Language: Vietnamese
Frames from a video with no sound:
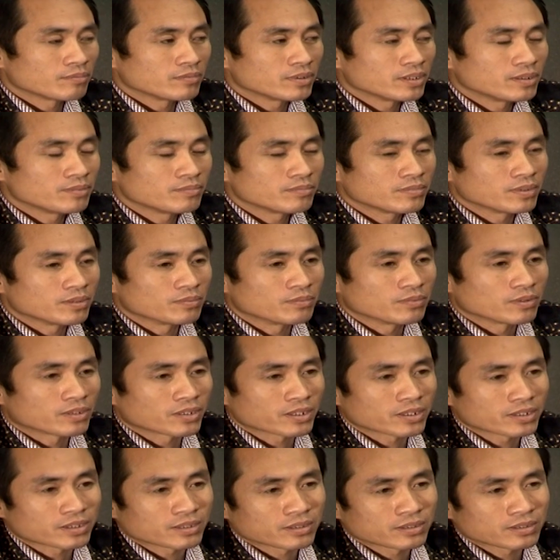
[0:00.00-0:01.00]
nằm im ở một
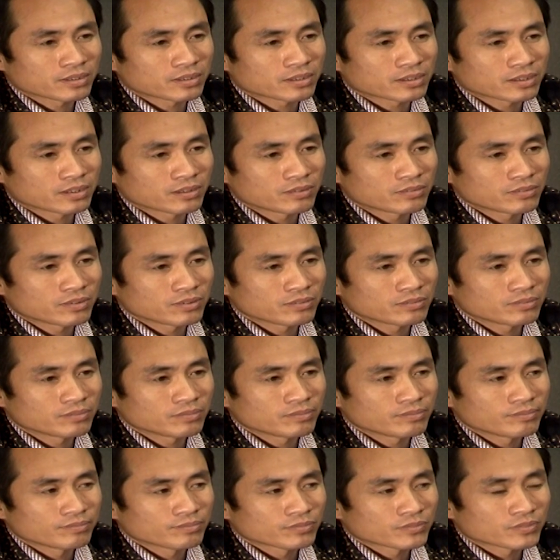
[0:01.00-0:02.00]
cái, không
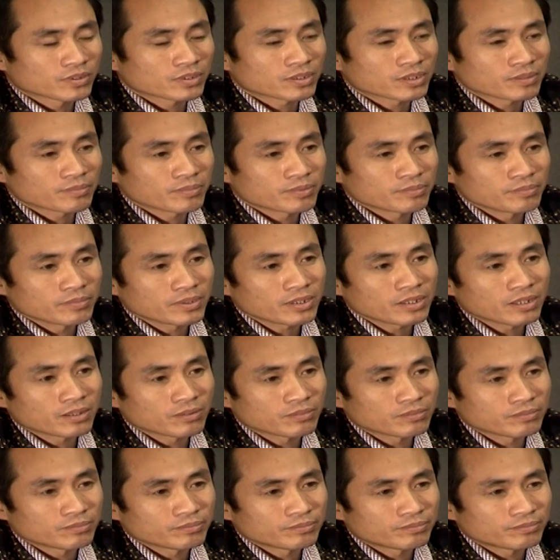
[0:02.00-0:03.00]
không nó sẽ bị biến
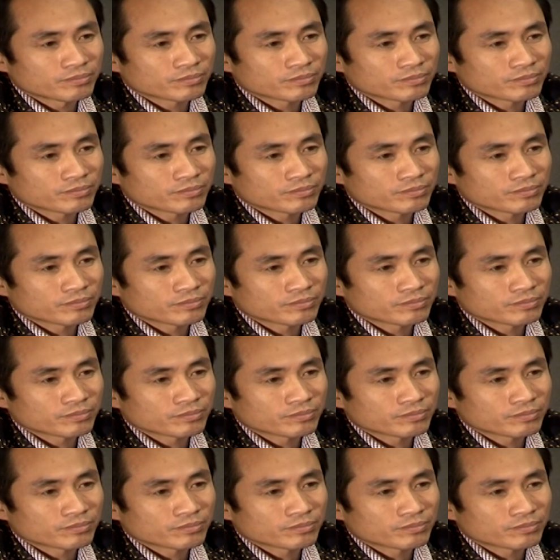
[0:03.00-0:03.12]
động,